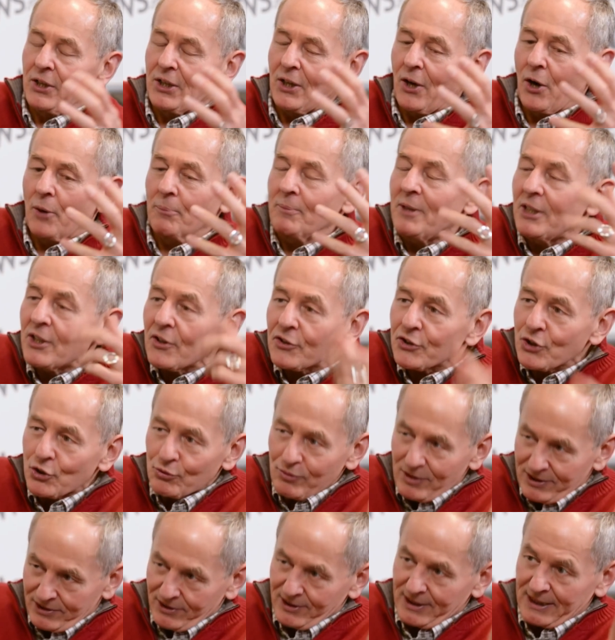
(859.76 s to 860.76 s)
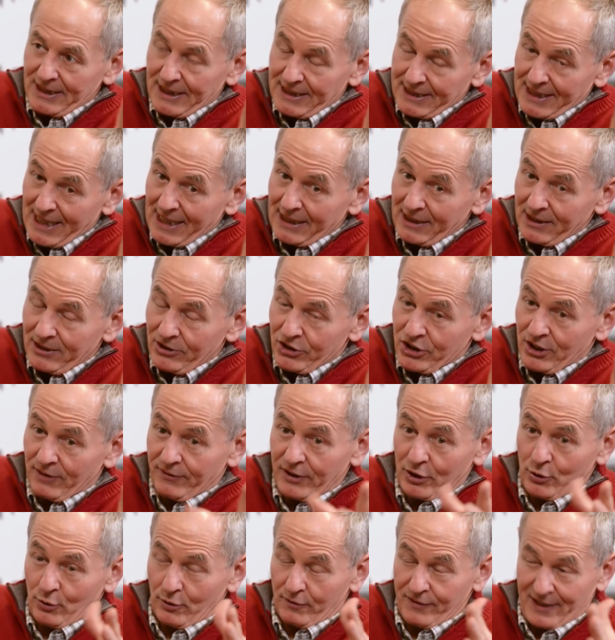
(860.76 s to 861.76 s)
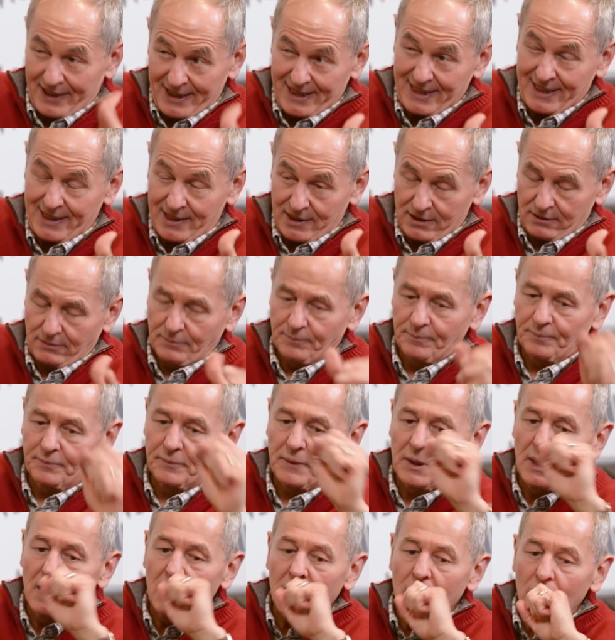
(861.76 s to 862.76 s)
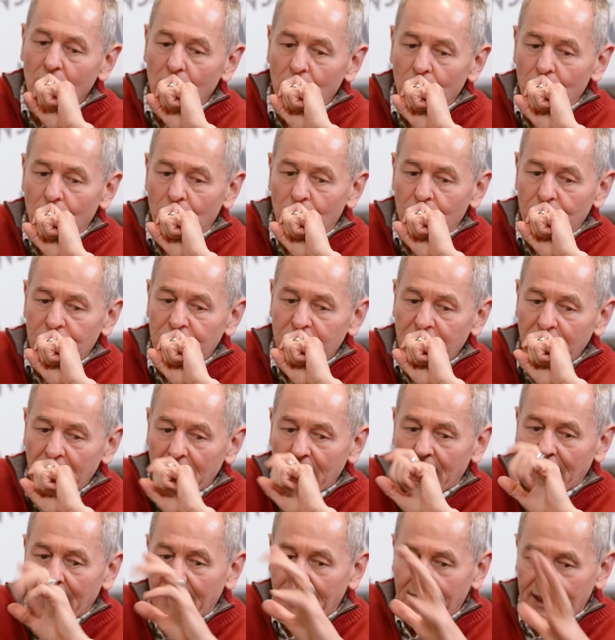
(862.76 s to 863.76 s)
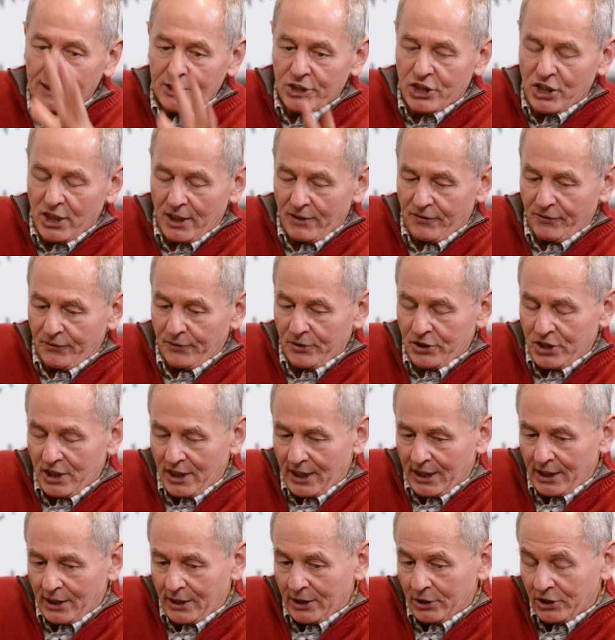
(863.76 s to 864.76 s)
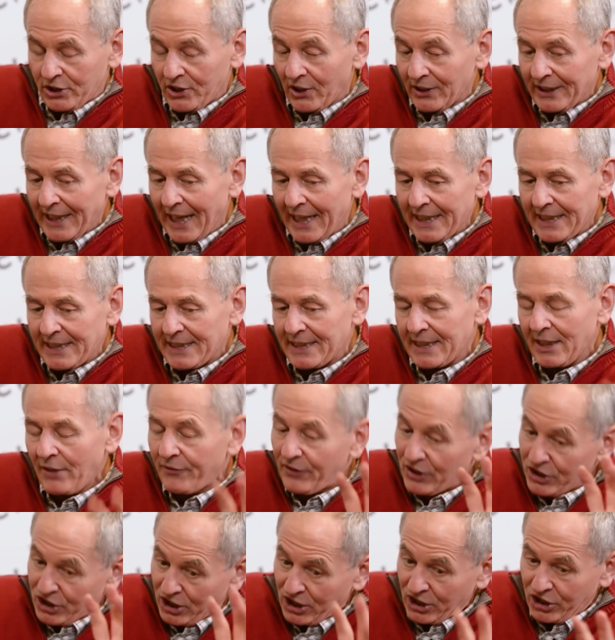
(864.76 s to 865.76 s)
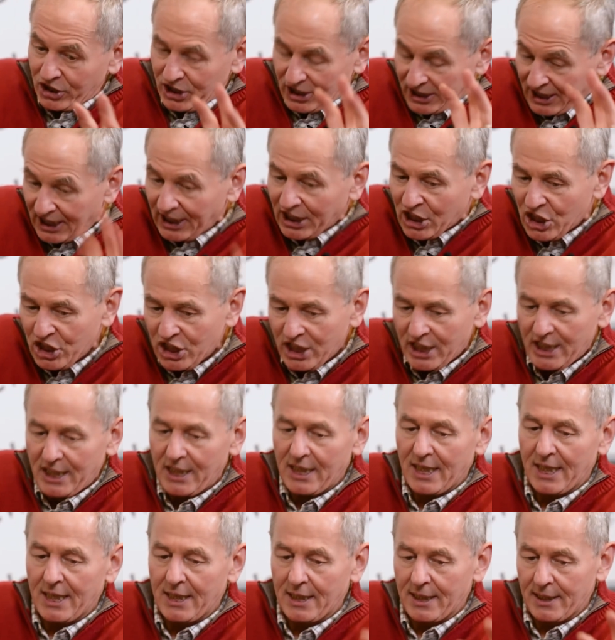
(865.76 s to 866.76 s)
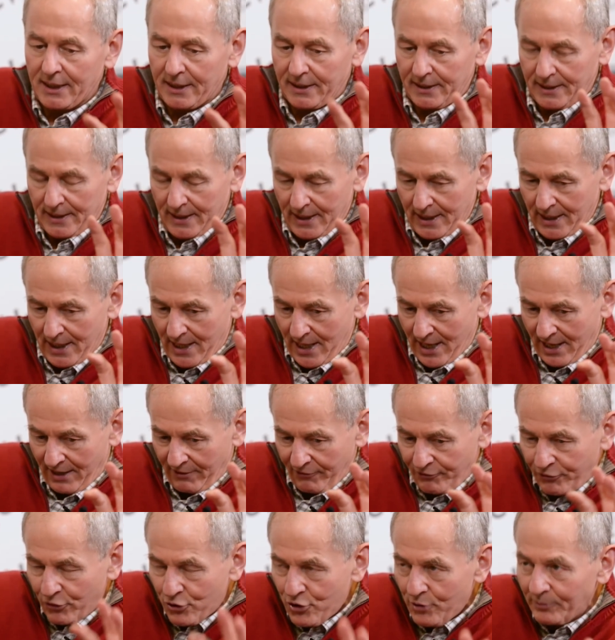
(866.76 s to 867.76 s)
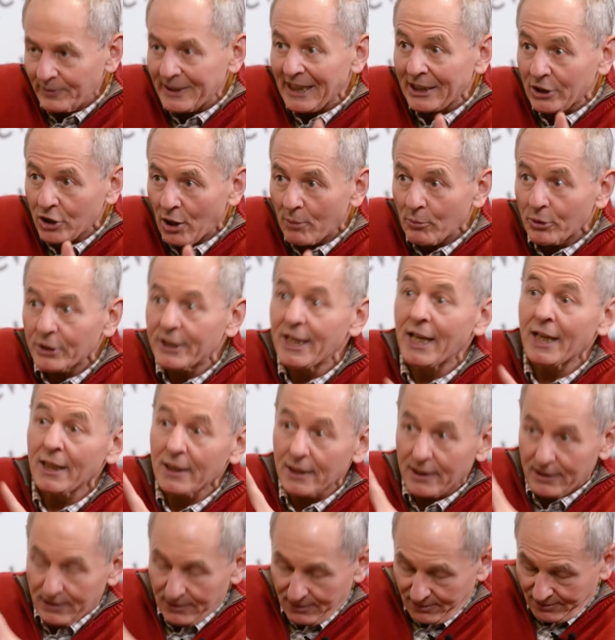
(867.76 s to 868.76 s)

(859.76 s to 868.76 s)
En 1977, j'avais donc 26 ans, j'ai centralisé, enfin j'ai dirigé un volume des temps modernes